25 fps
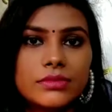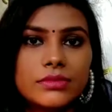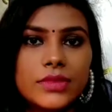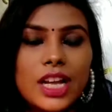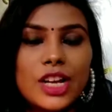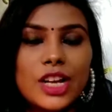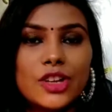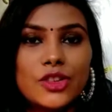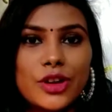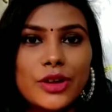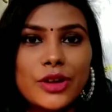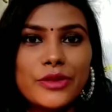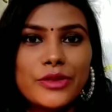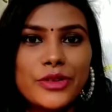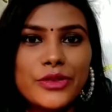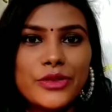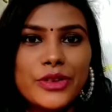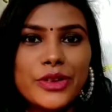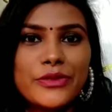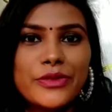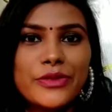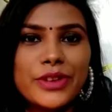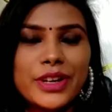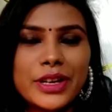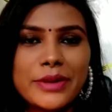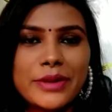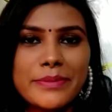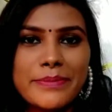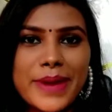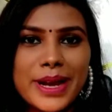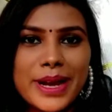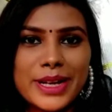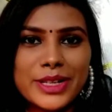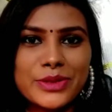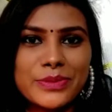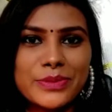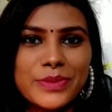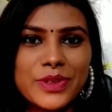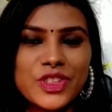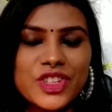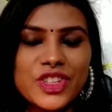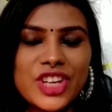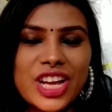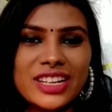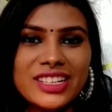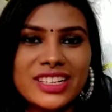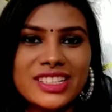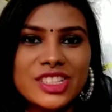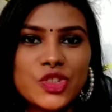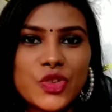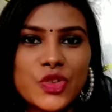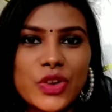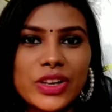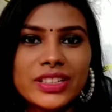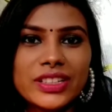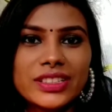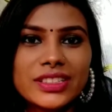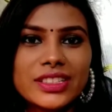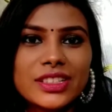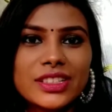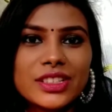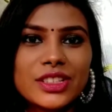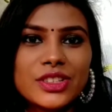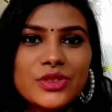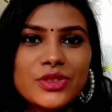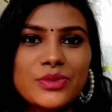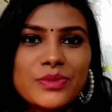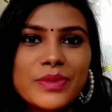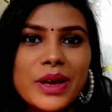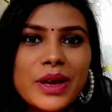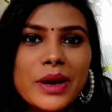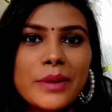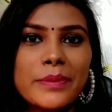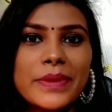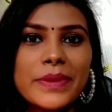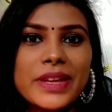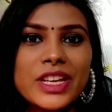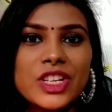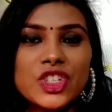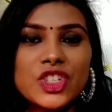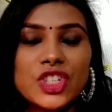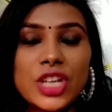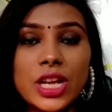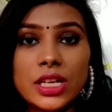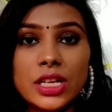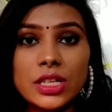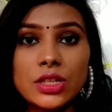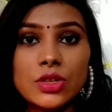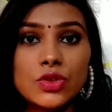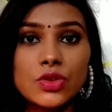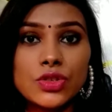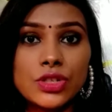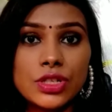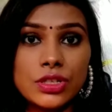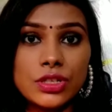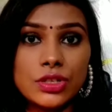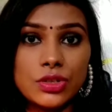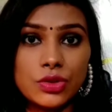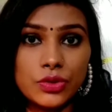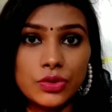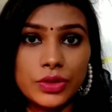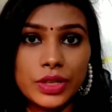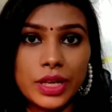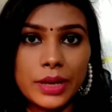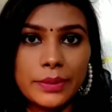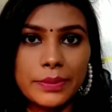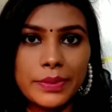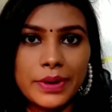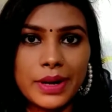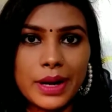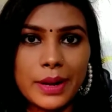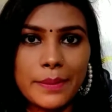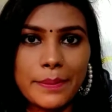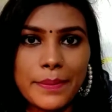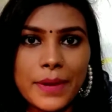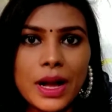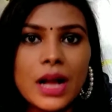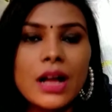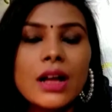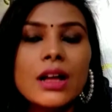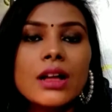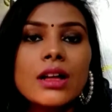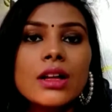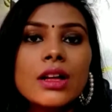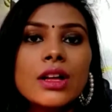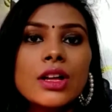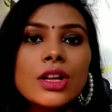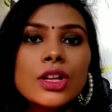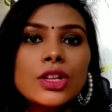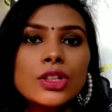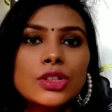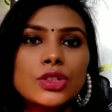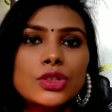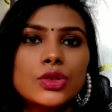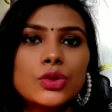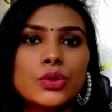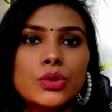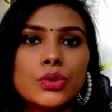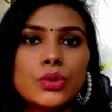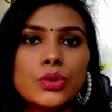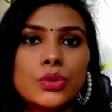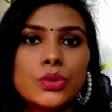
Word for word: हेलो एवरीवन वेलकम बैक टू माय चैनल स्वागत करती हूँ मैं अपने इस चैनल खुशी से हो गया पर आपका तो